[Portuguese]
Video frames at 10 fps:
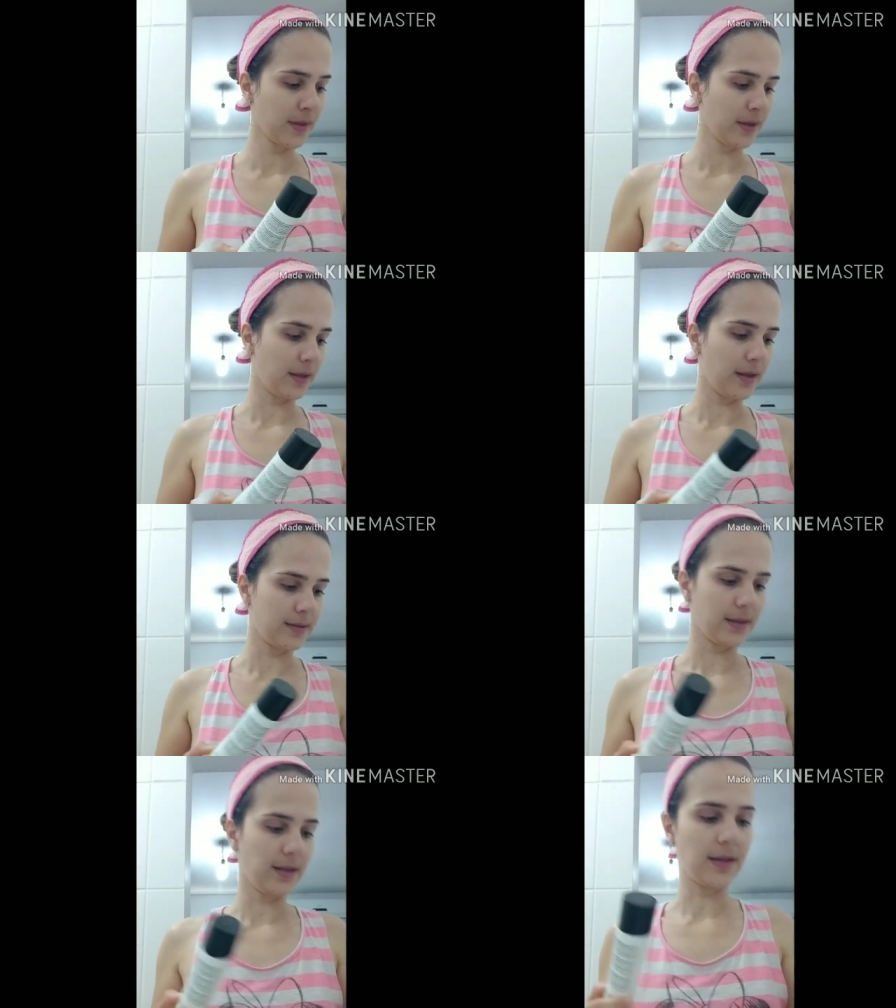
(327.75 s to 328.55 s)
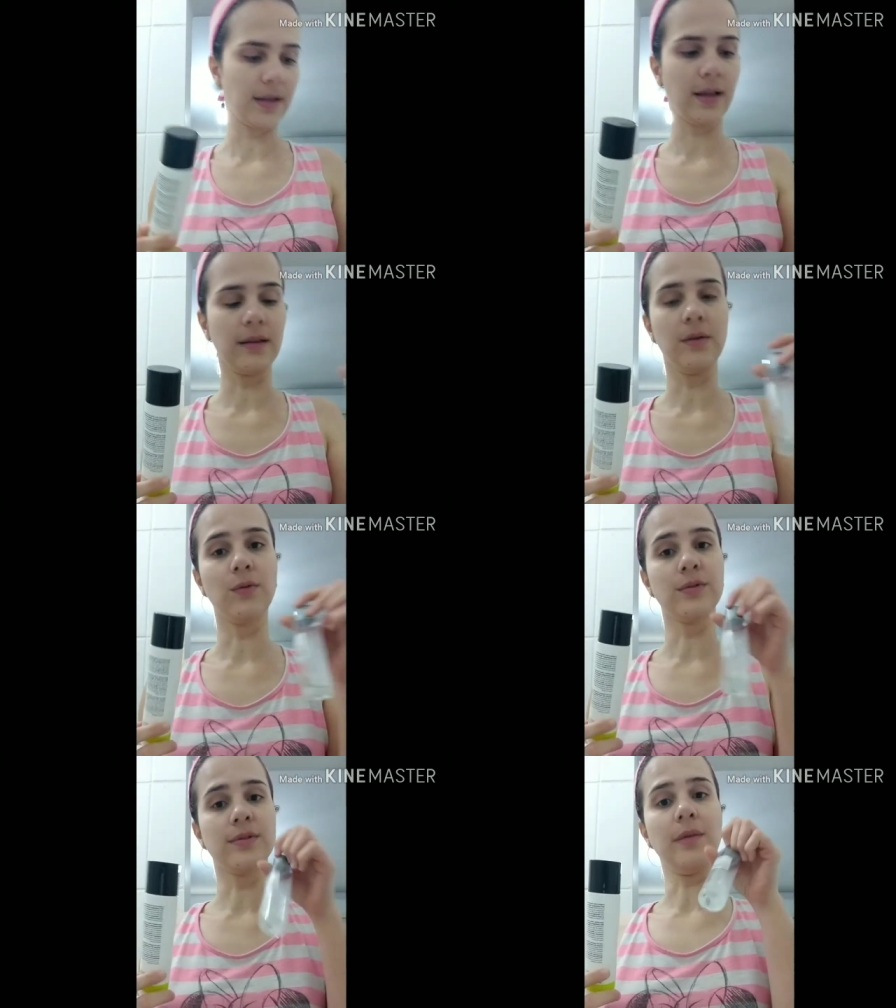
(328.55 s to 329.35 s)
E esse aqui da Renew, eu
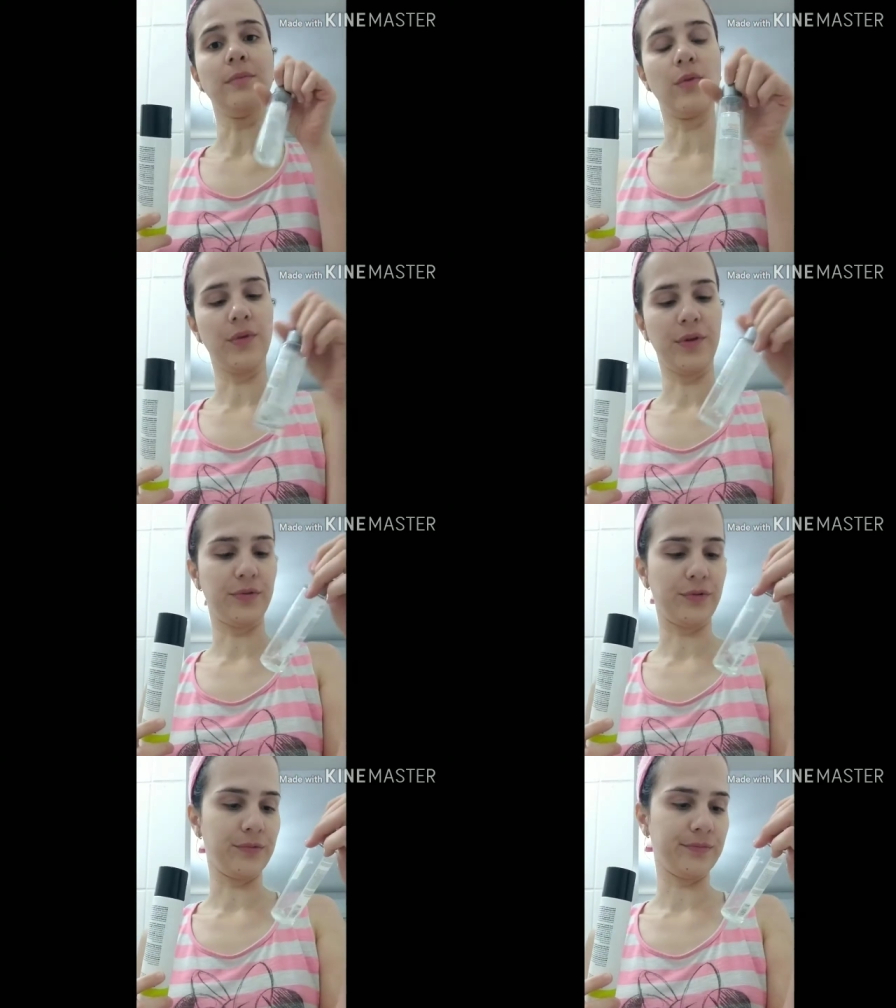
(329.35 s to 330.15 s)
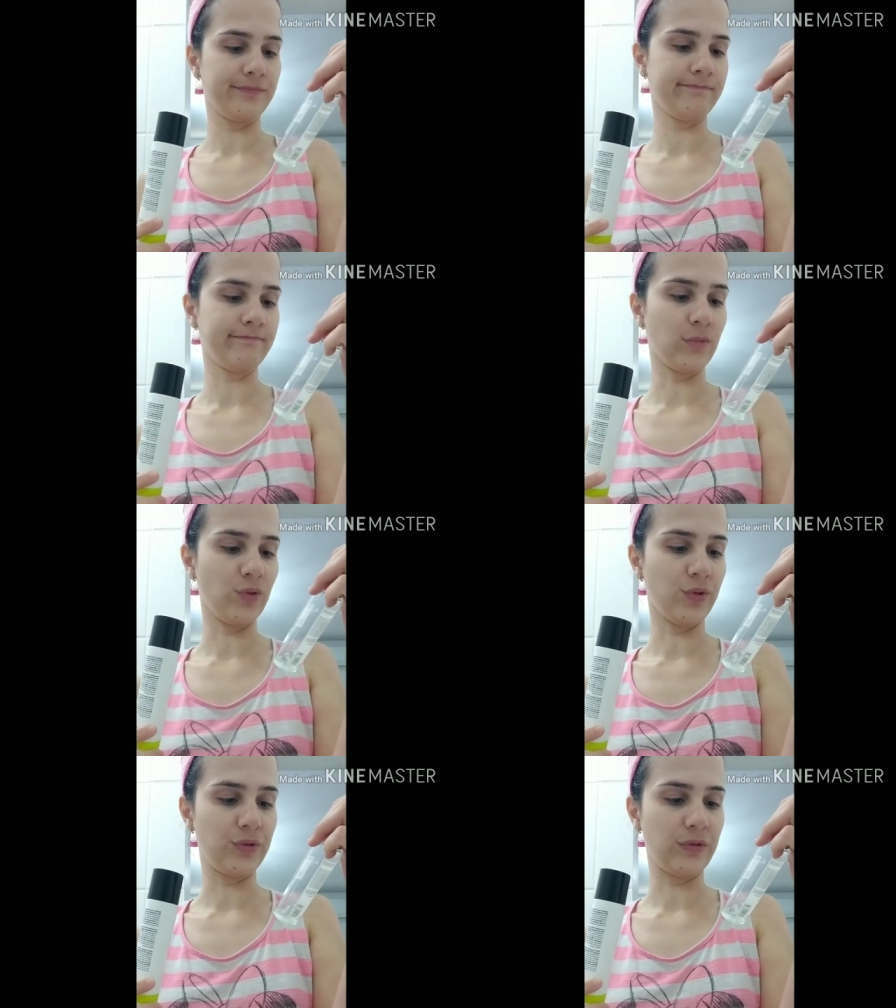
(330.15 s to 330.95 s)
gostei muito,
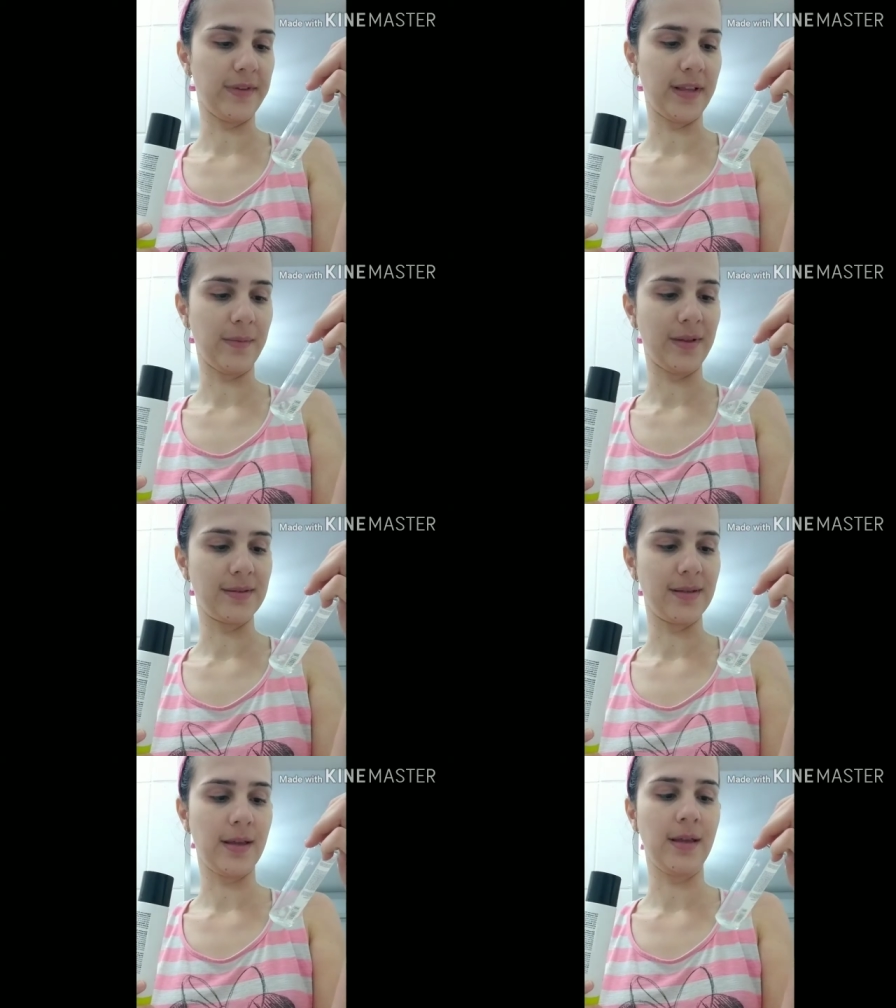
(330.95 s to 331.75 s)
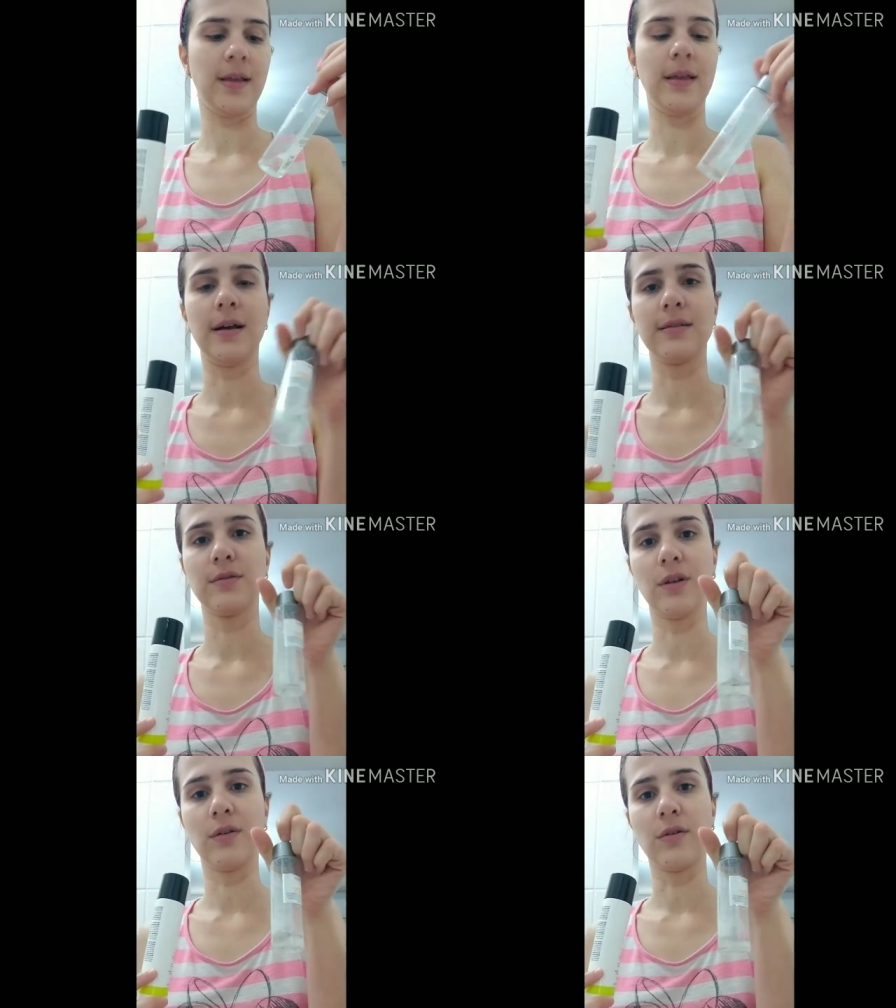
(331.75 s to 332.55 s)
muito, com vitamina C e ácido
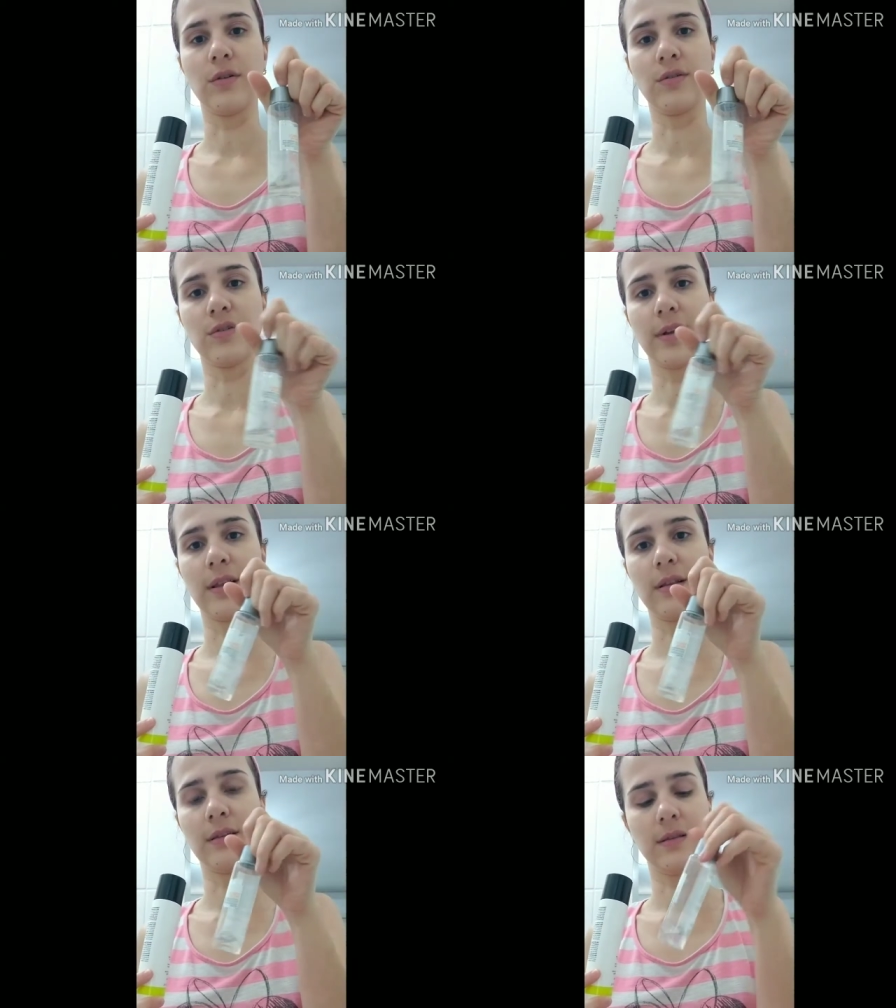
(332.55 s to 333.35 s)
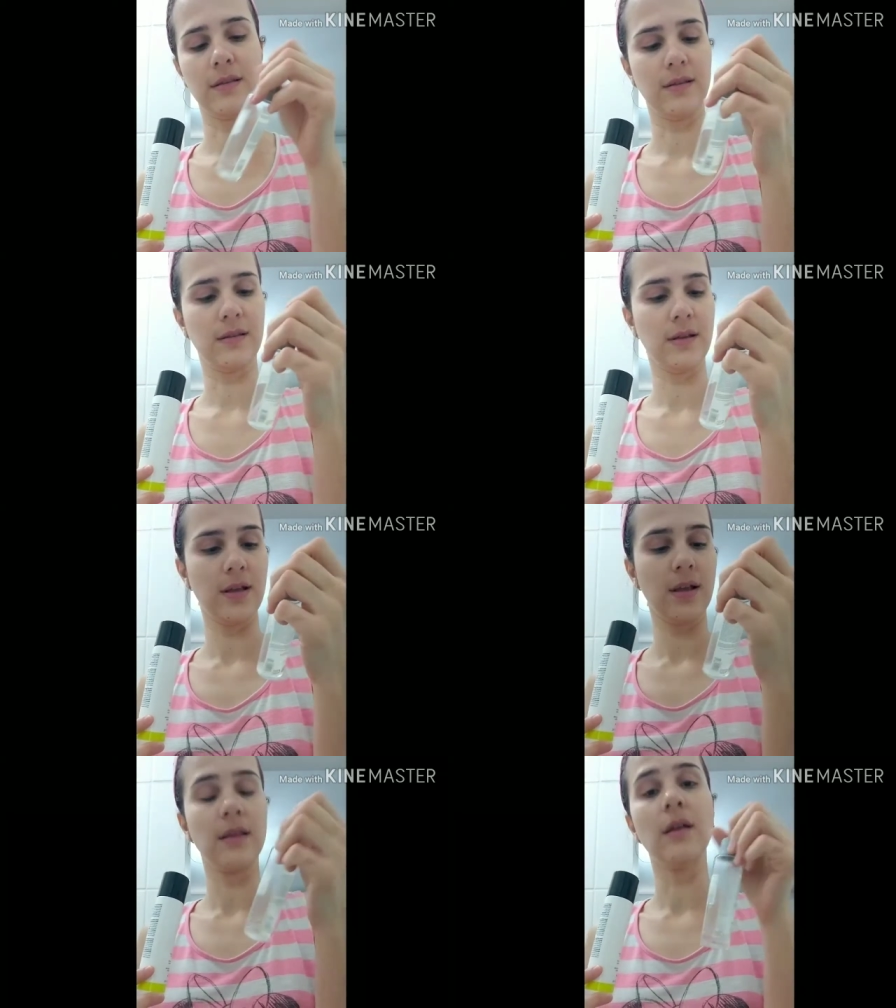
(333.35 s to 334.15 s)
glicólico. Só que ele
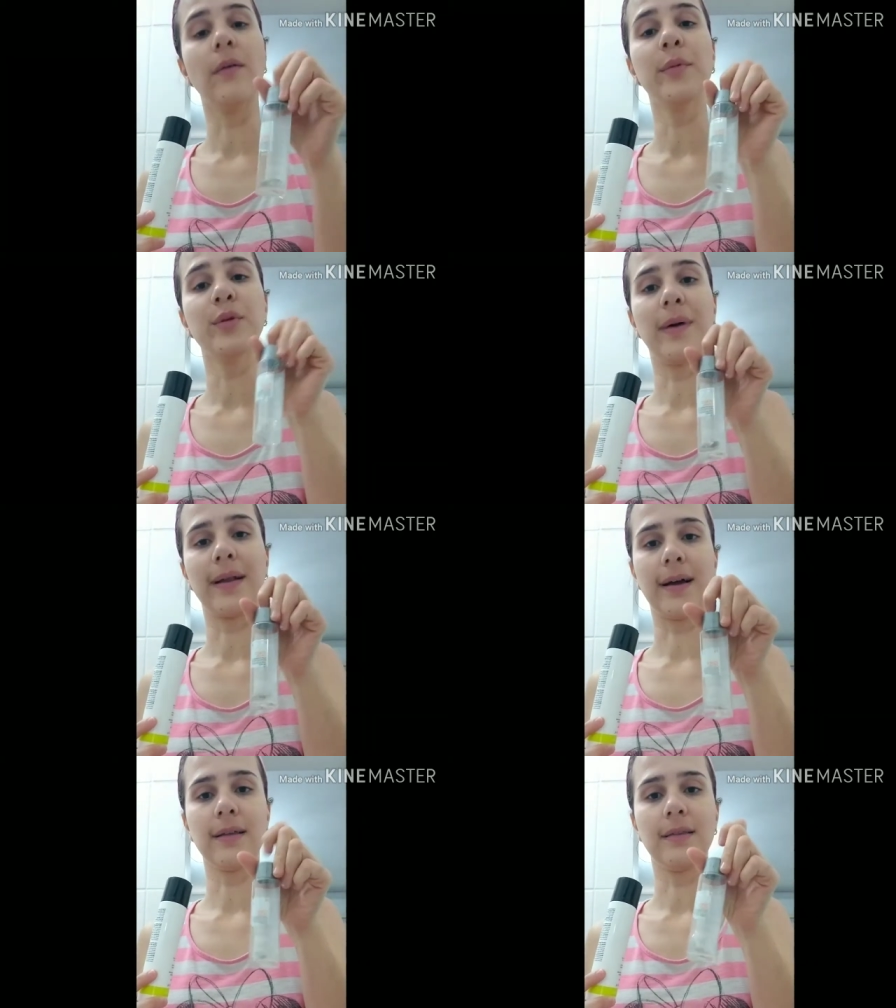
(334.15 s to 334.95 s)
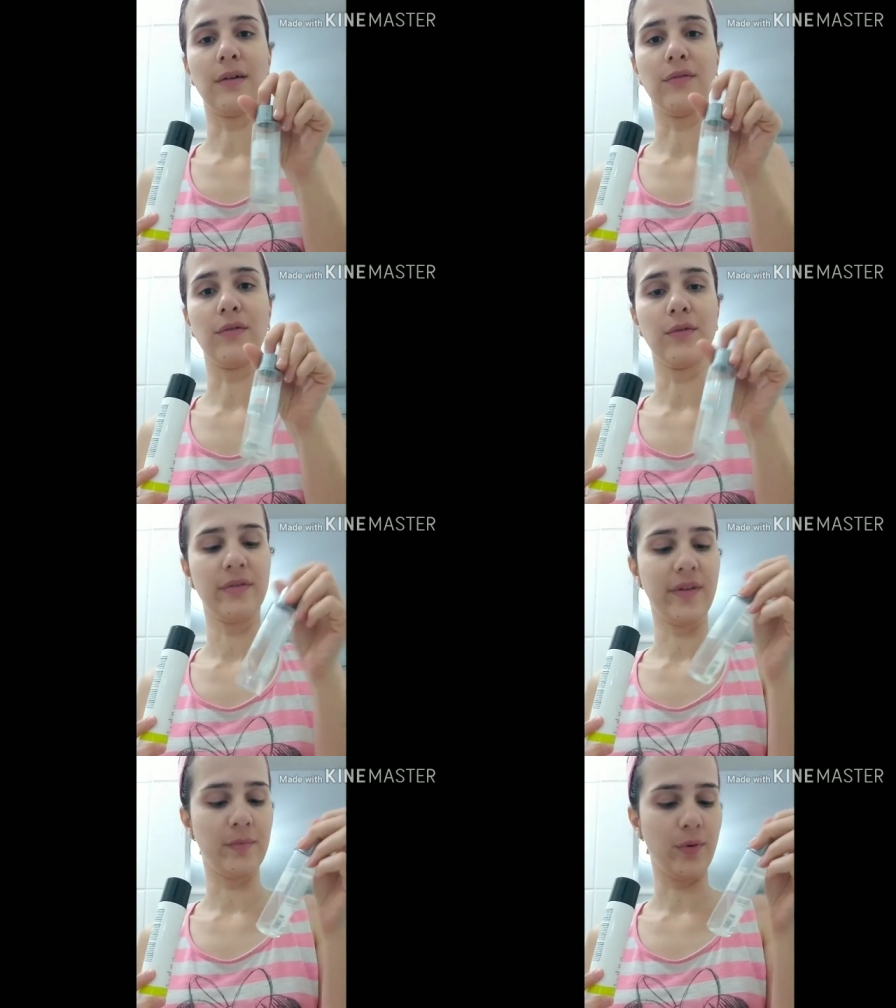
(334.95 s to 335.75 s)
não é muito barato, tá bom? E
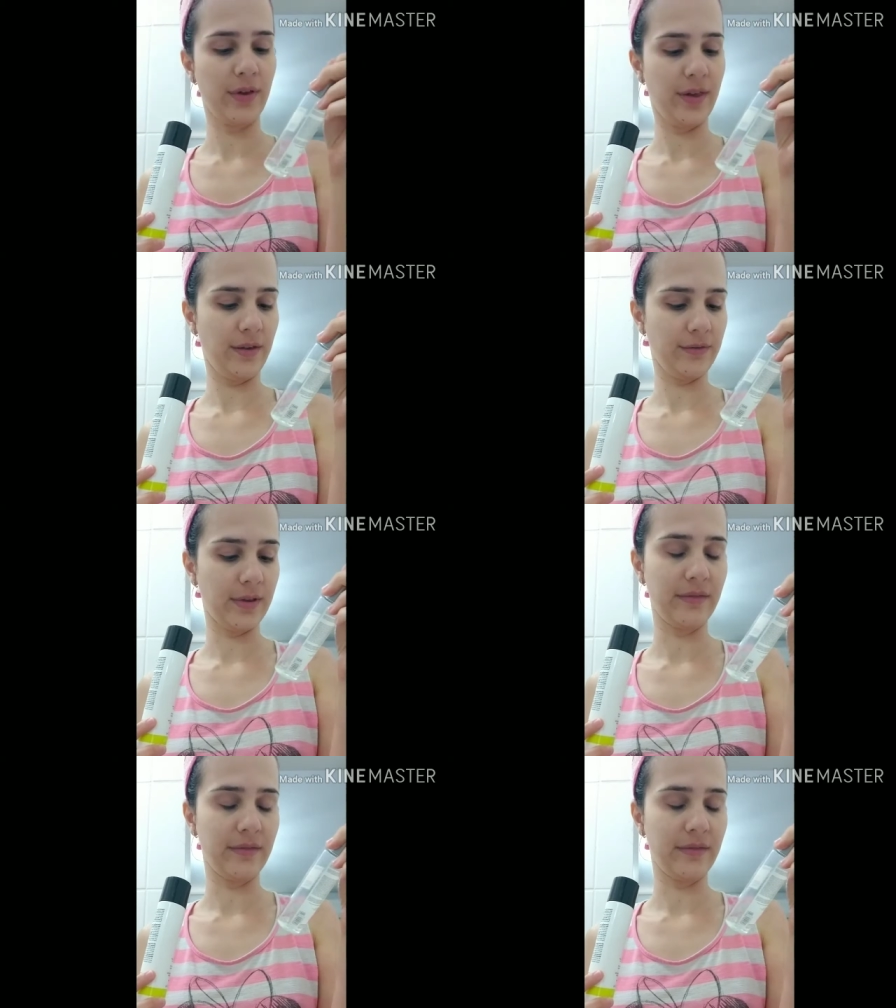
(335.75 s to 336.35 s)
vem pouquinho, né?